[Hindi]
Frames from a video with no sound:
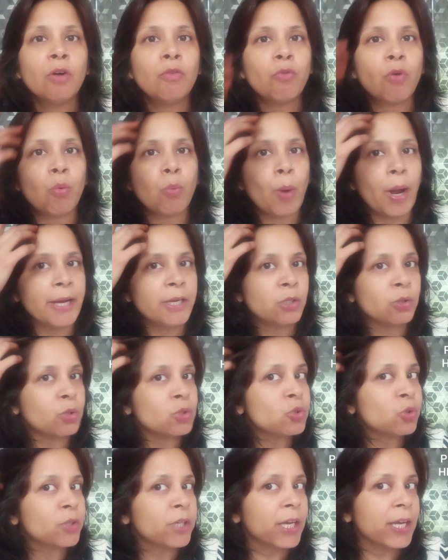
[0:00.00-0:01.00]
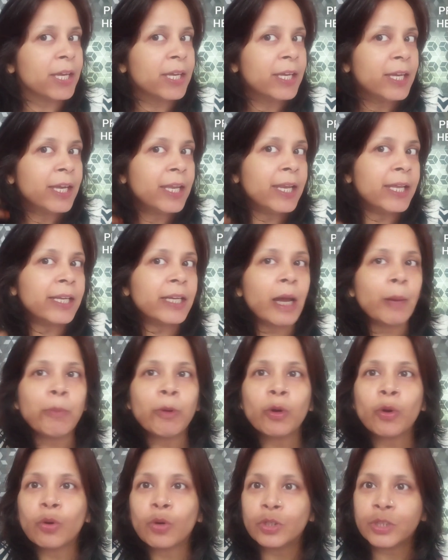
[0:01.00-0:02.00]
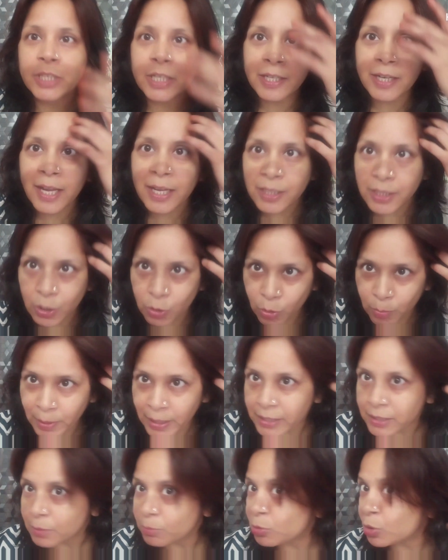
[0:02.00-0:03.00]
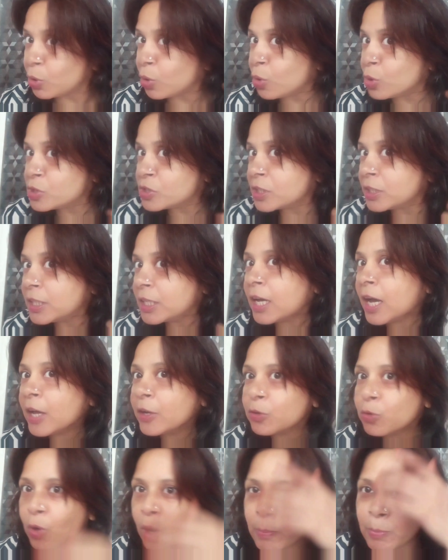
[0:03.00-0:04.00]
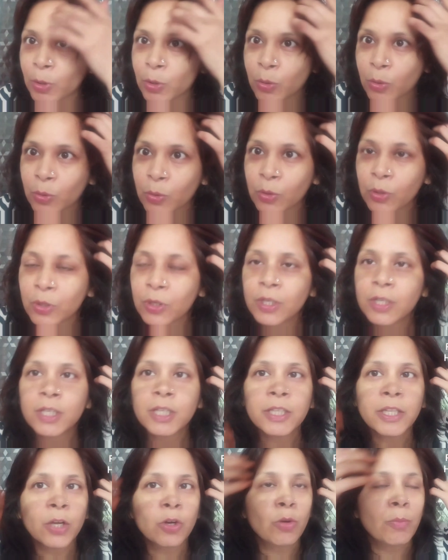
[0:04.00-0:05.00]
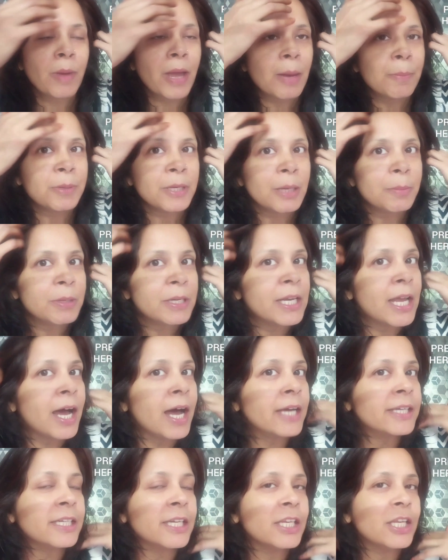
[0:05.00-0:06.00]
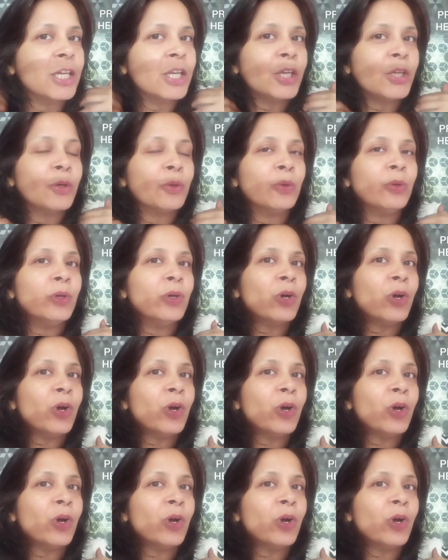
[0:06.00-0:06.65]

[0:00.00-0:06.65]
वो वाइट हो चुके हैं लेकिन आप लोगों को दिख रहा है देखो मैं एकदम क्लोज से दिखा रही हूँ आप लोगों को देखो मैं अभी अभी नहा के निकली हूँ